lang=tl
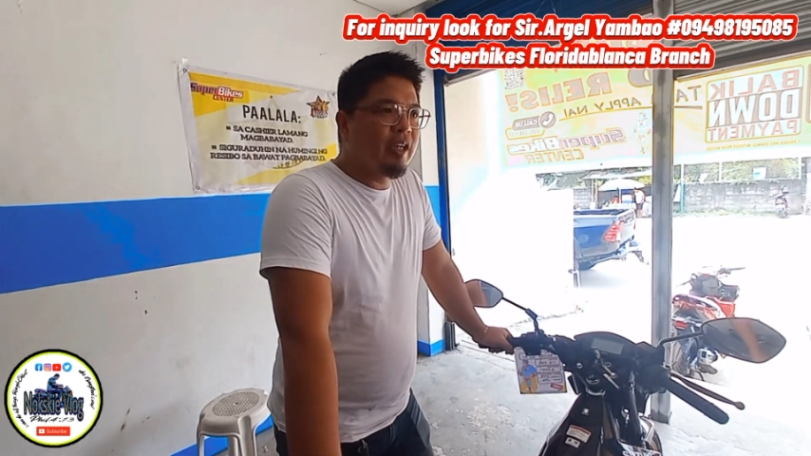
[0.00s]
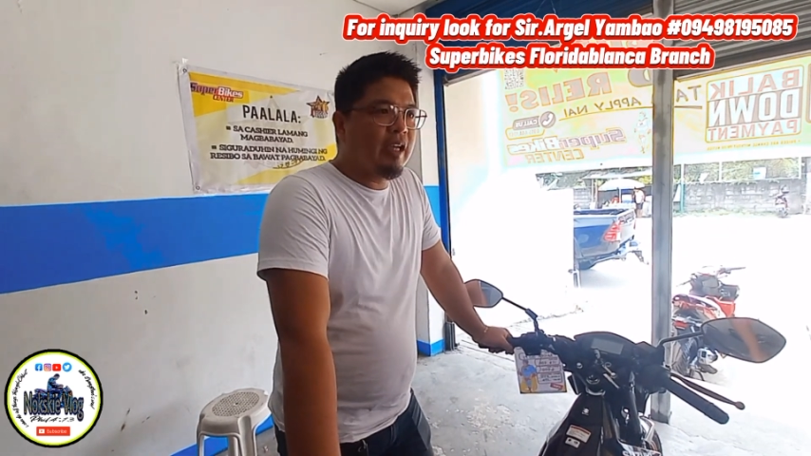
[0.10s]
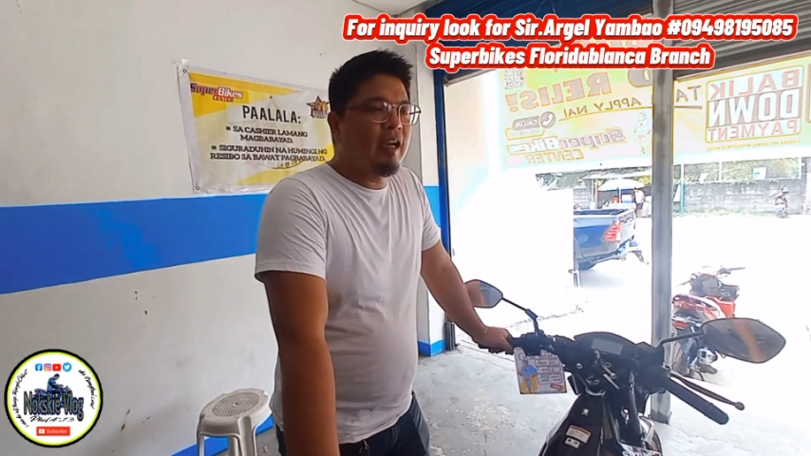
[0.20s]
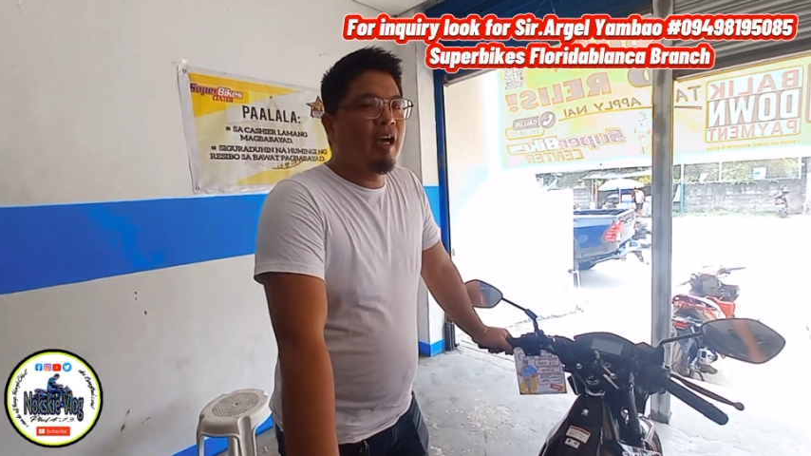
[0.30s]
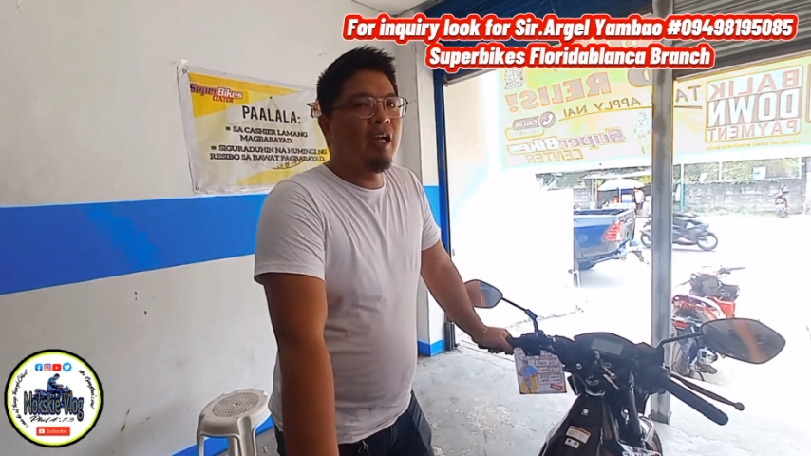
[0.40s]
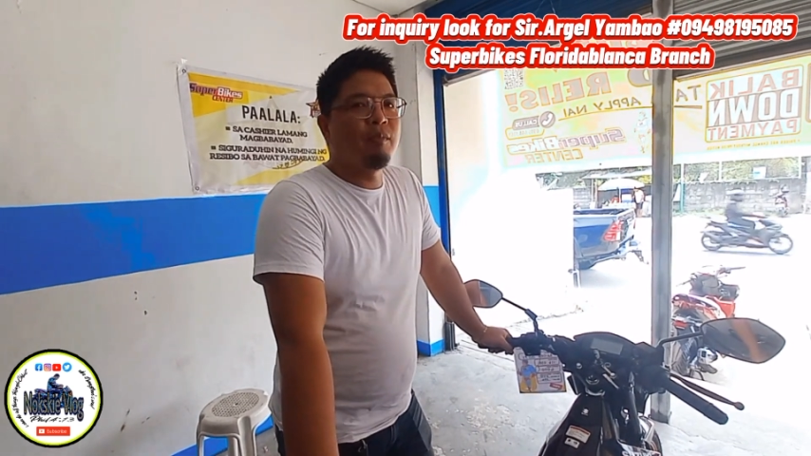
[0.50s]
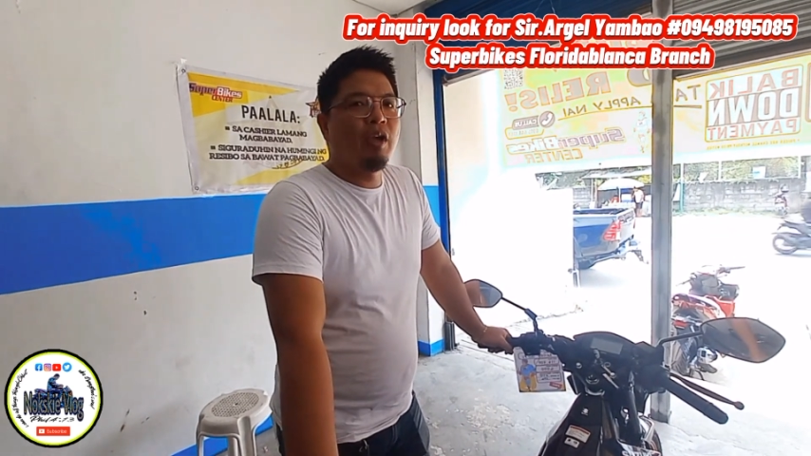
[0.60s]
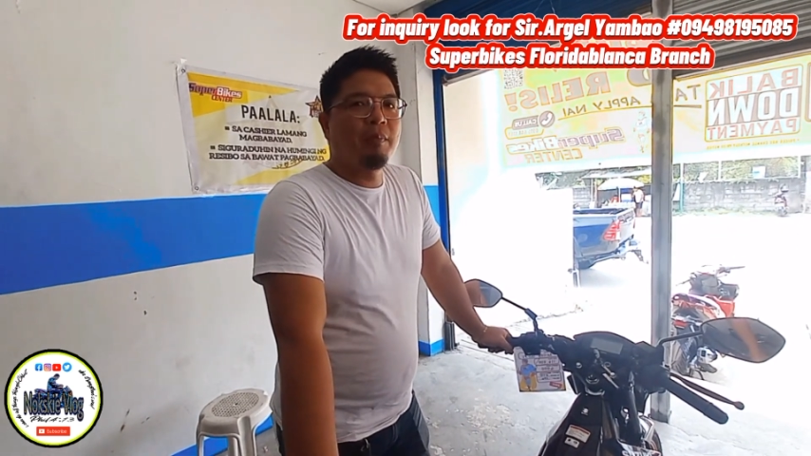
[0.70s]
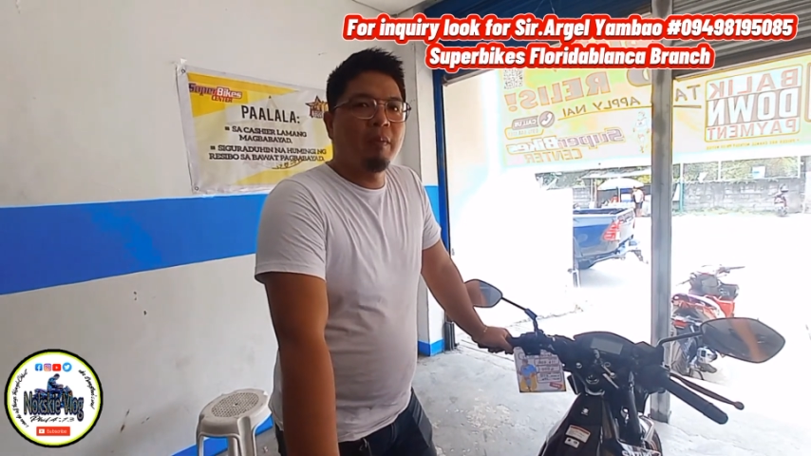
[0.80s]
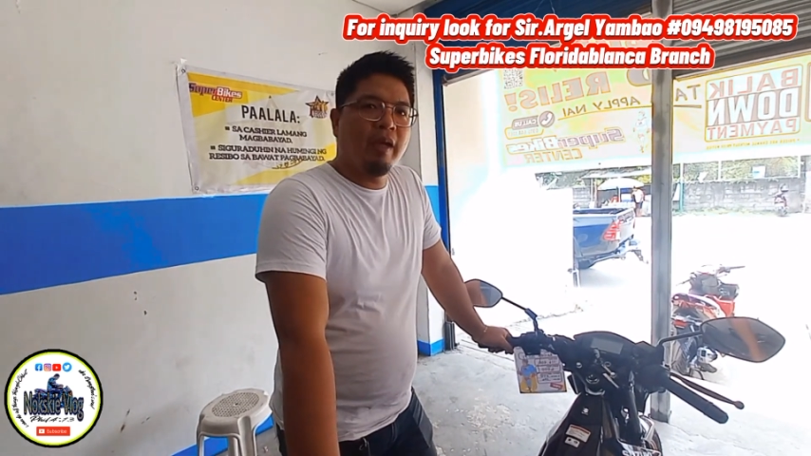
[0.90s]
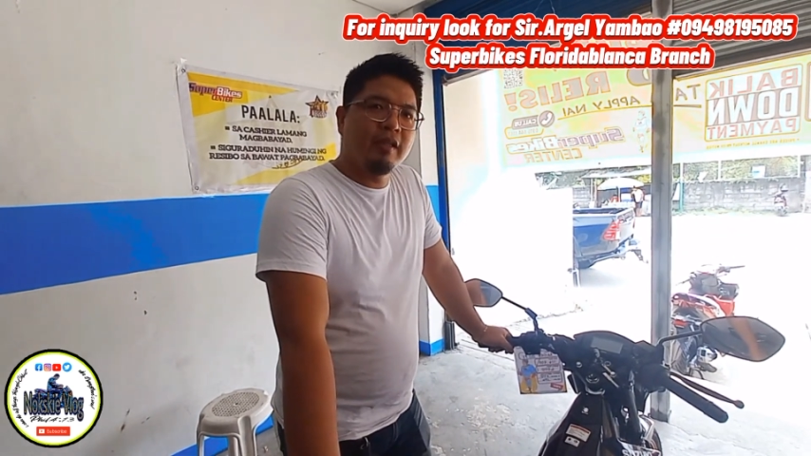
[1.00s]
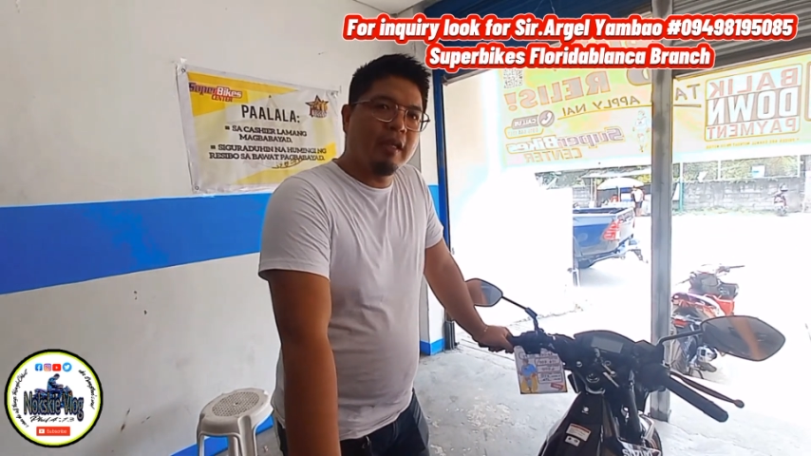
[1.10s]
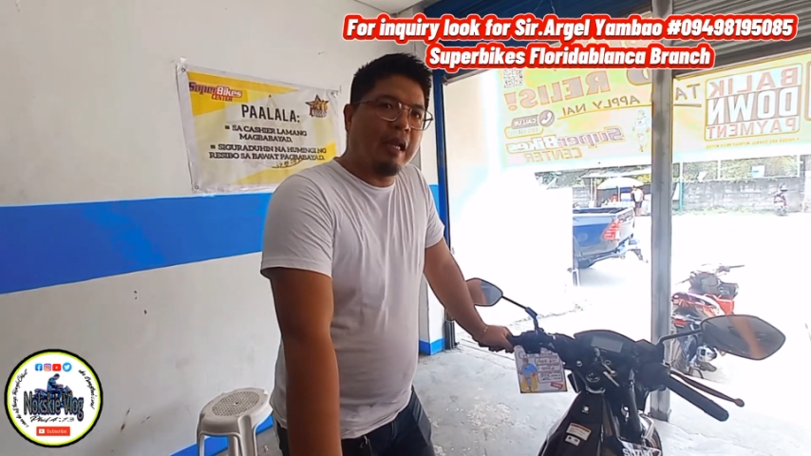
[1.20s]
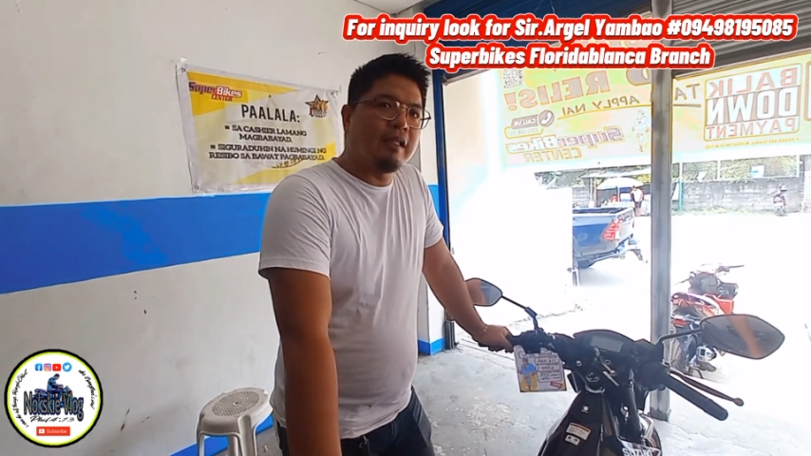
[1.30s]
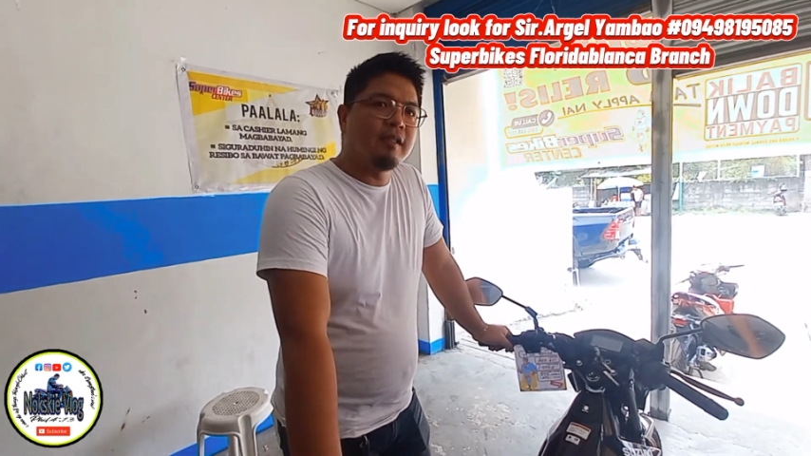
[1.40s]
kailangan mong
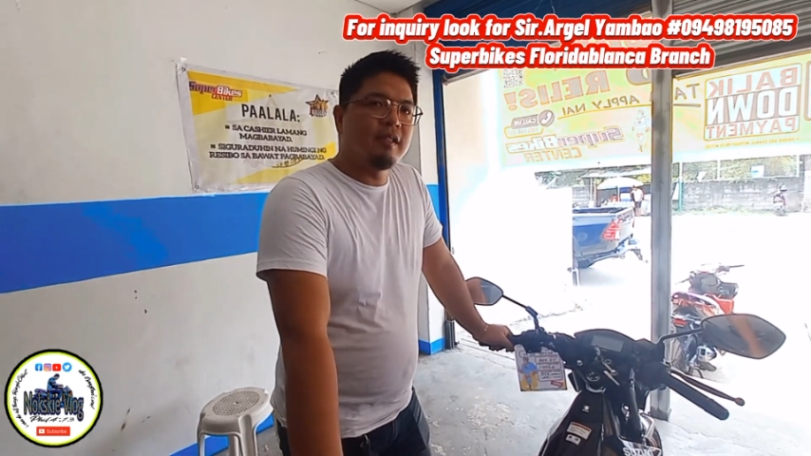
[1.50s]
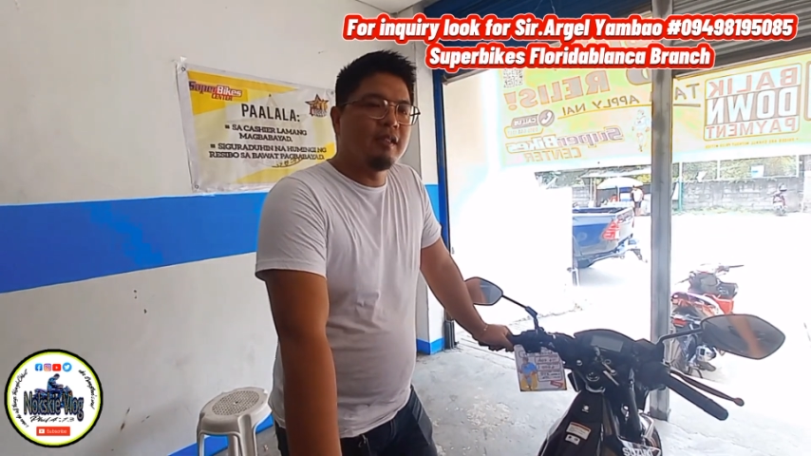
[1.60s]
ipa-maintenance.